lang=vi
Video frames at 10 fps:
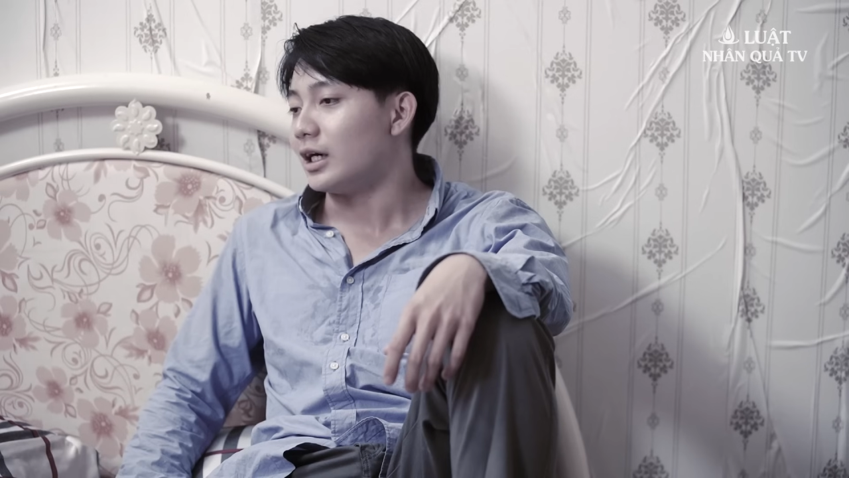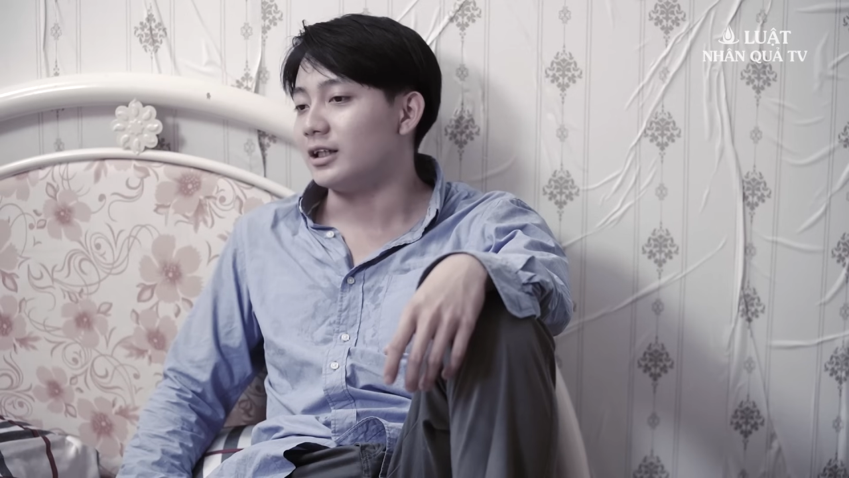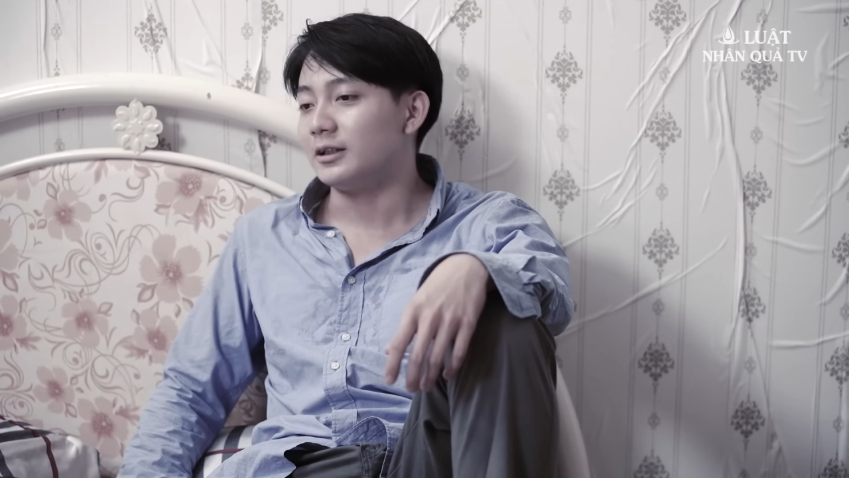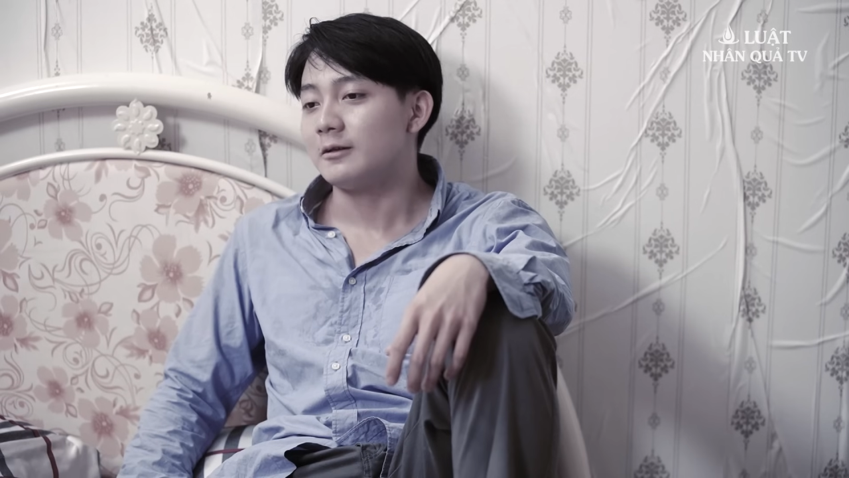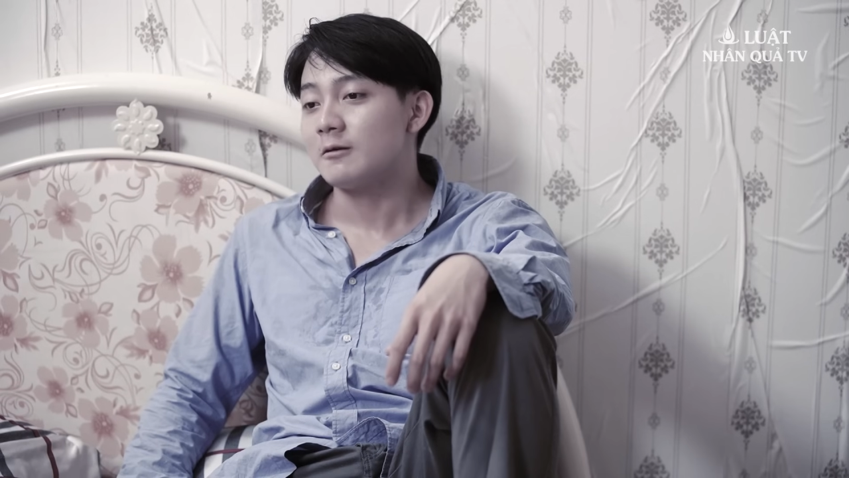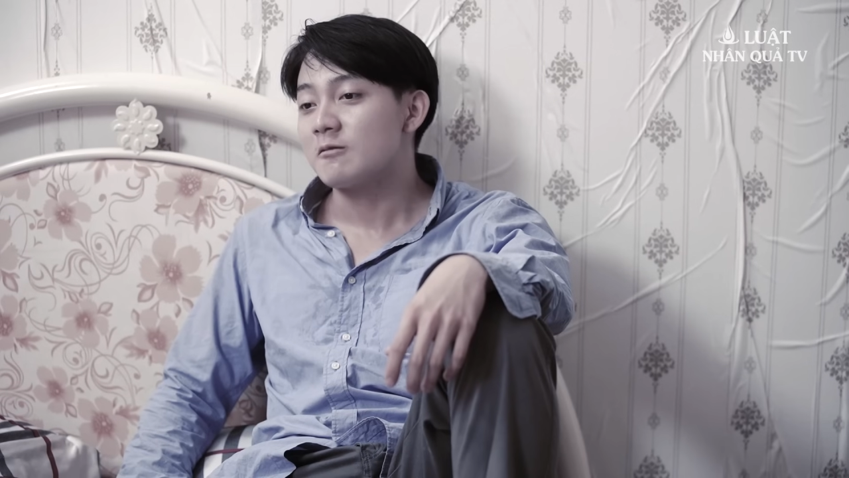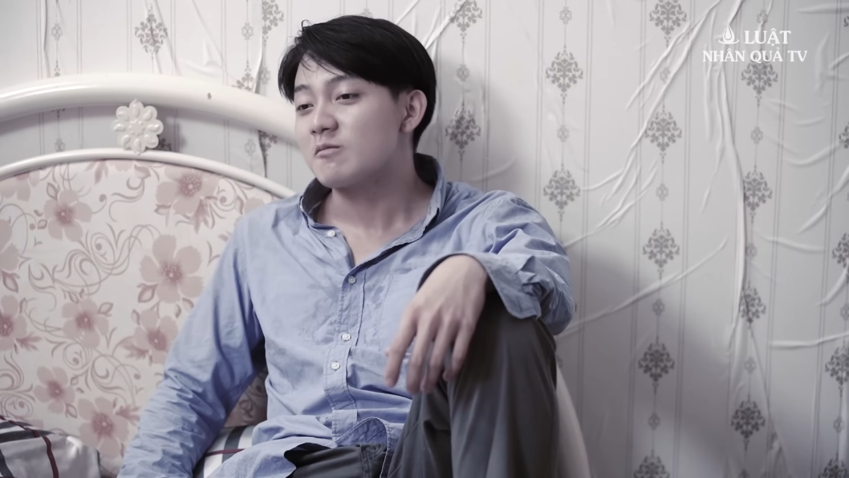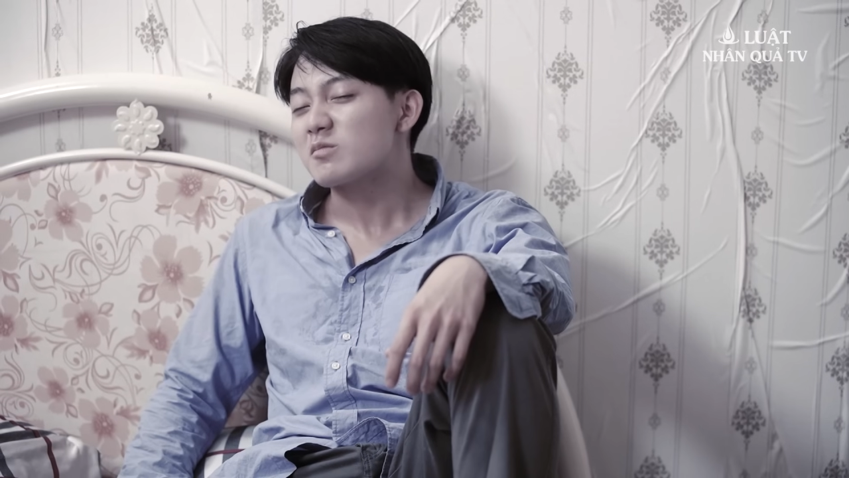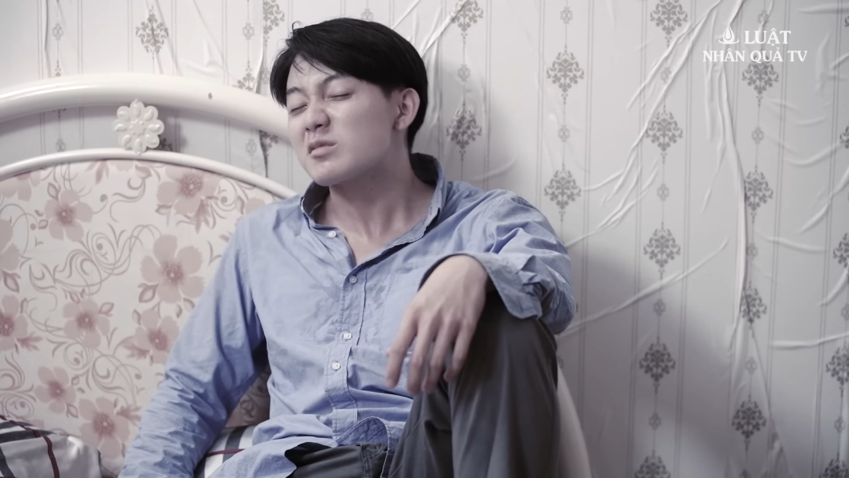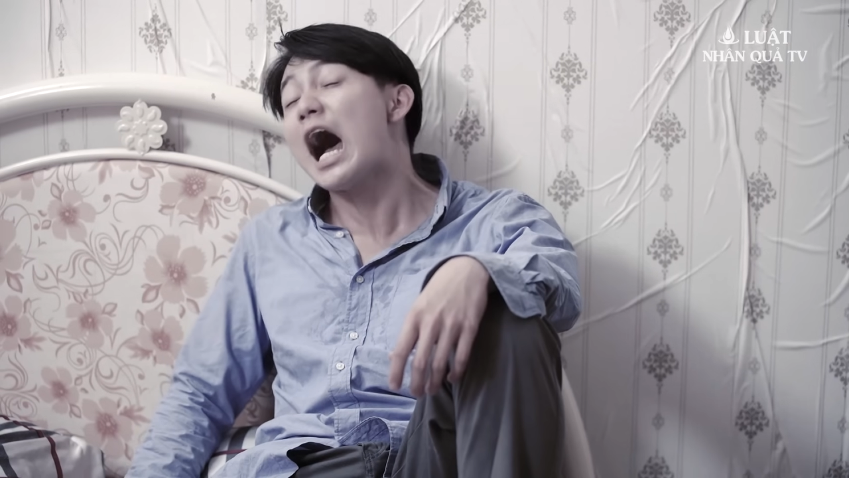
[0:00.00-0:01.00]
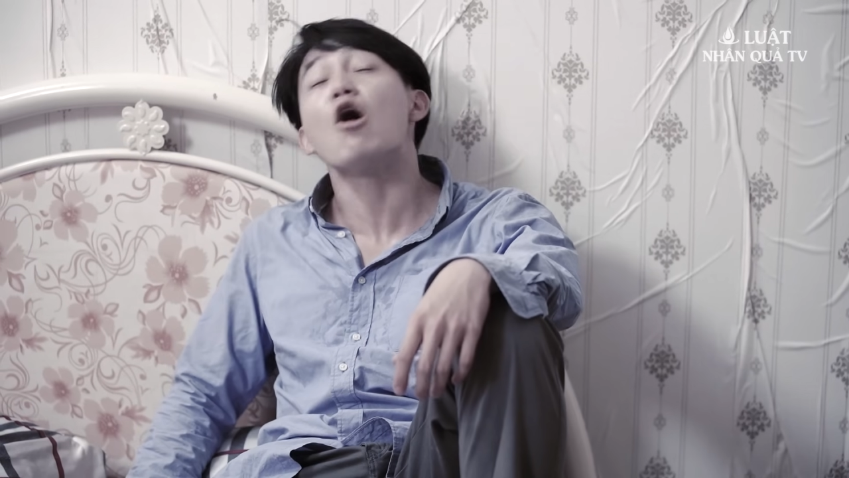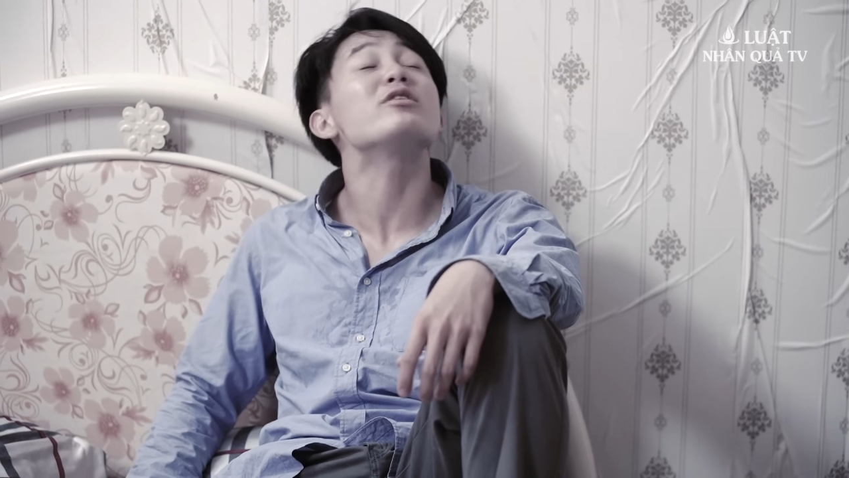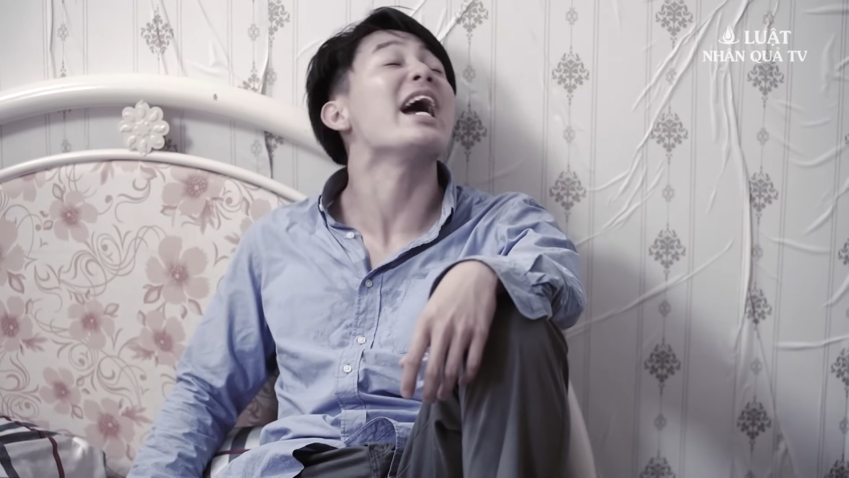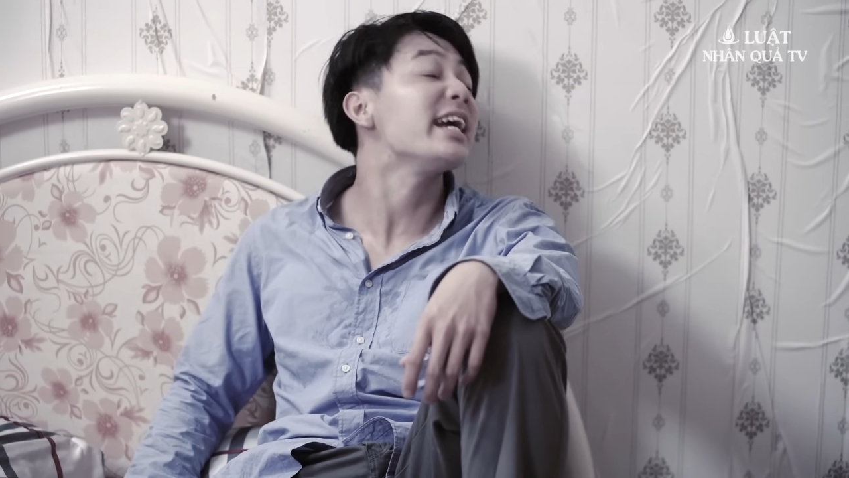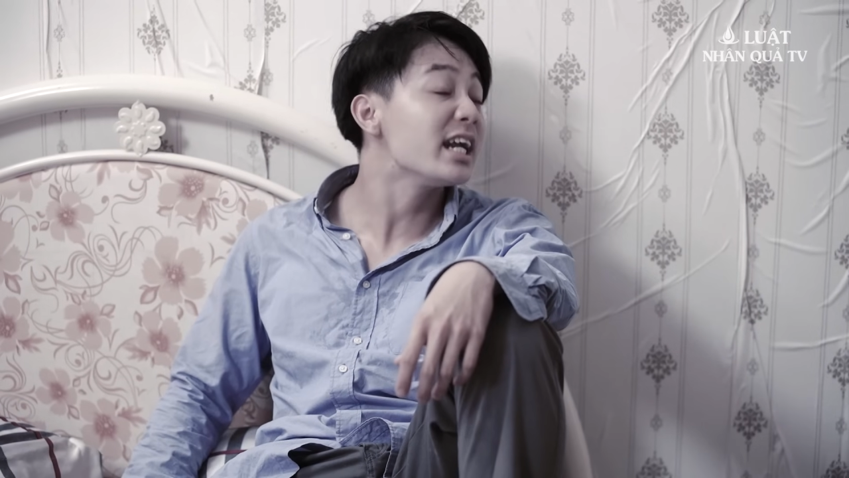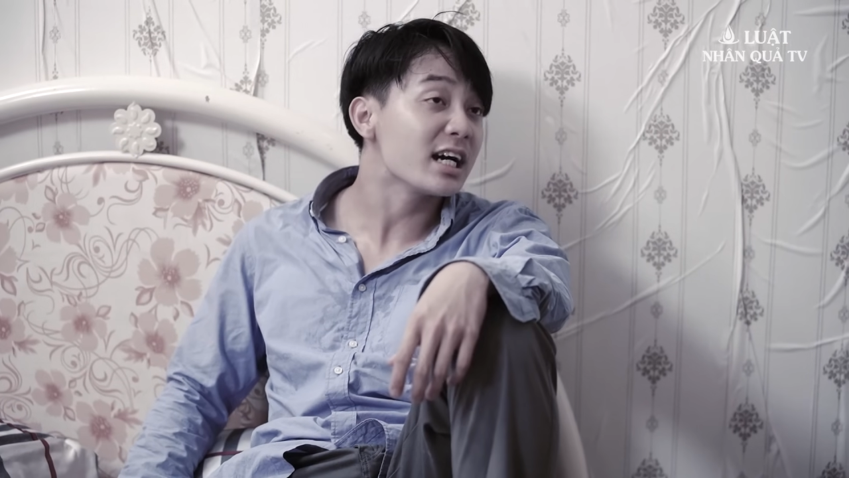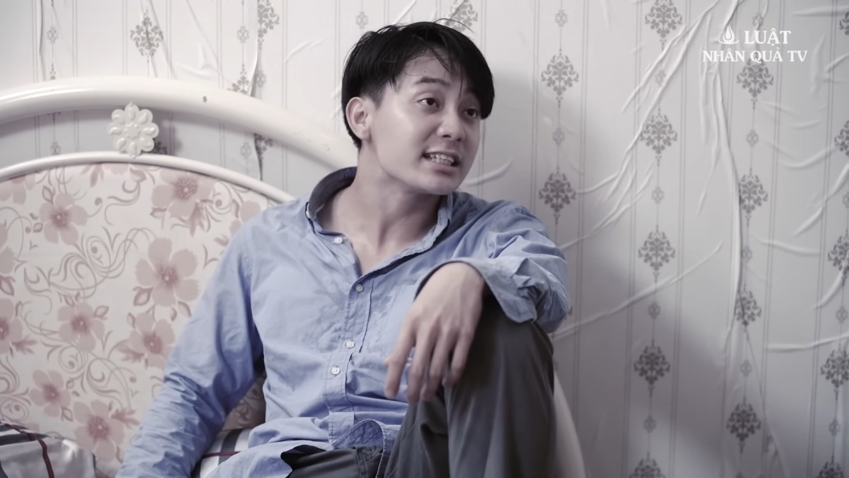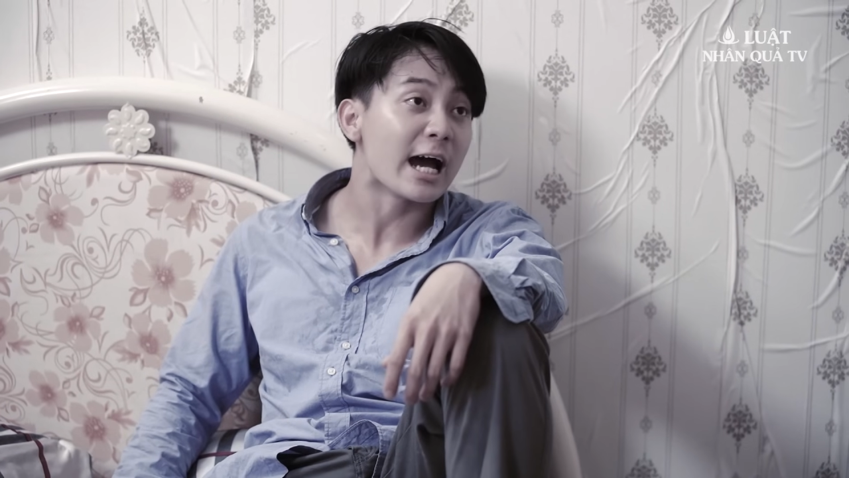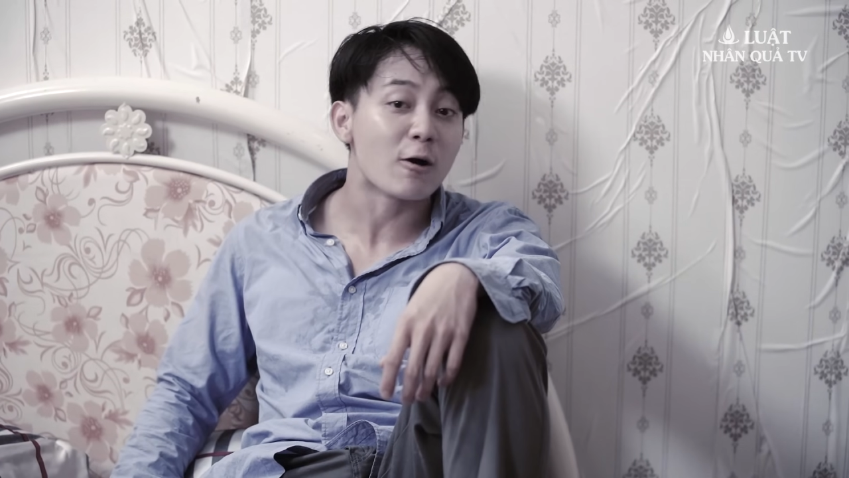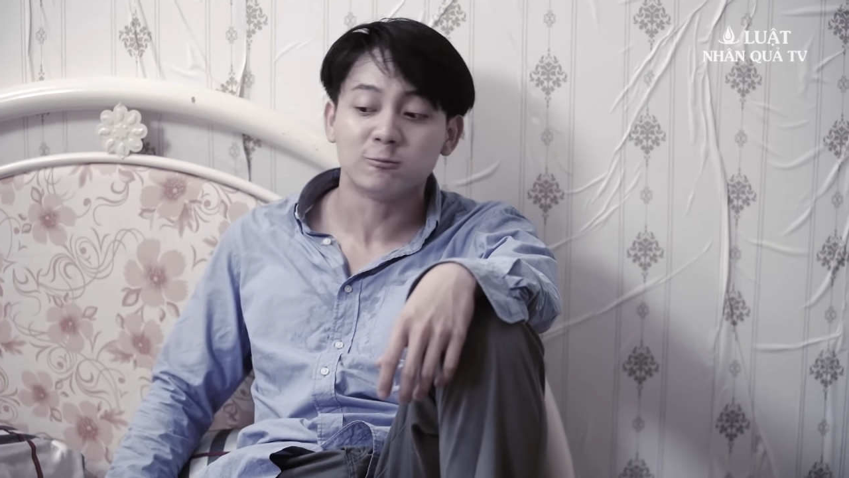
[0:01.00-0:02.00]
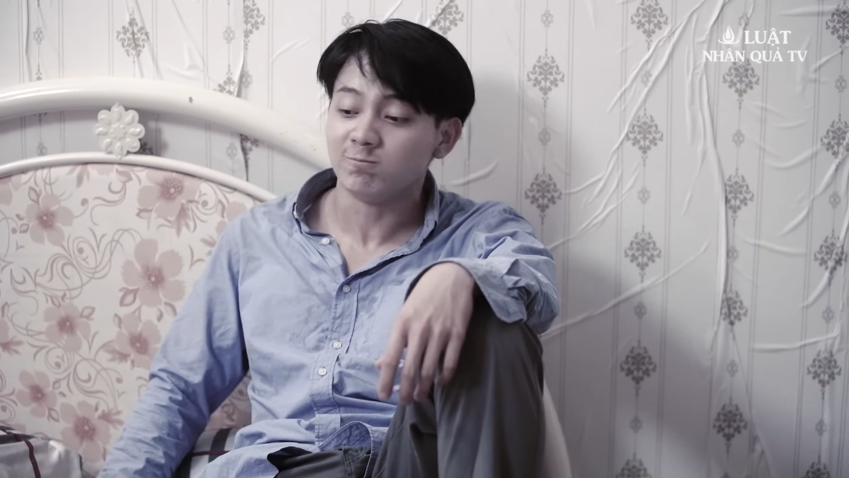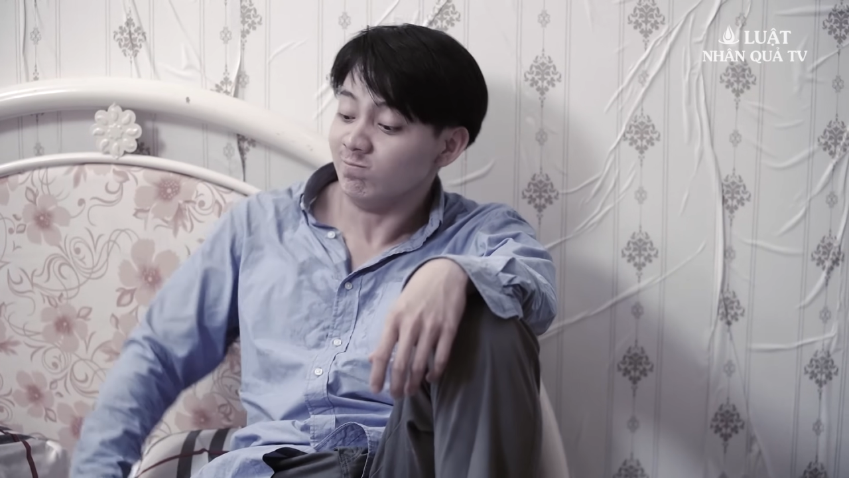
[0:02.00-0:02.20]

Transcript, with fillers: Ừ, tao vậy đó rồi sao?